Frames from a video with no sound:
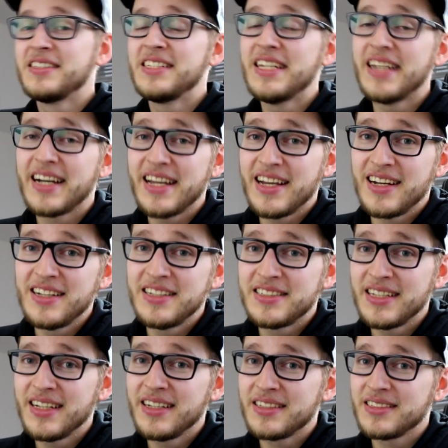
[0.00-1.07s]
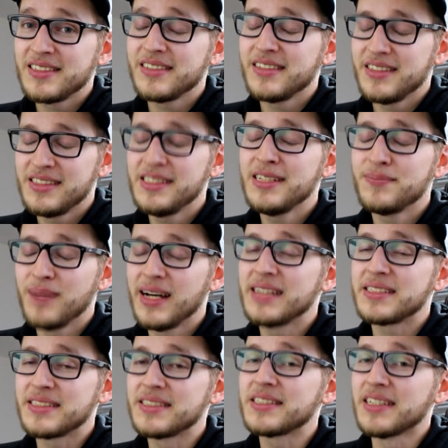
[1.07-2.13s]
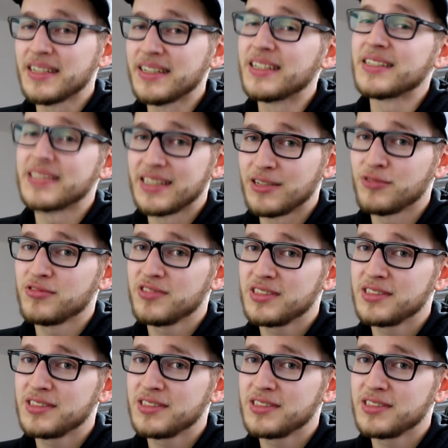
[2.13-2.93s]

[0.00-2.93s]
die Realität sieht meistens anders aus.